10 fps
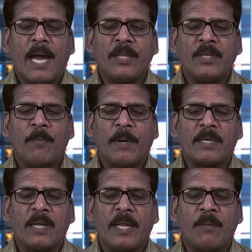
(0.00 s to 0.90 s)
ఐదున
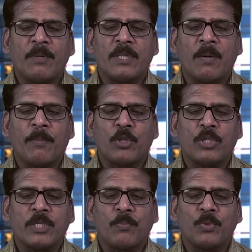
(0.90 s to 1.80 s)
పట్నాల హేమంత్
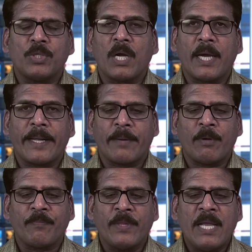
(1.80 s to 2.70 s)
దంపతులచే పూజా
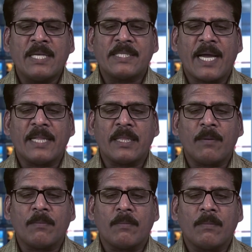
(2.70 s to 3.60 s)
కార్యక్రమం సాయంత్రం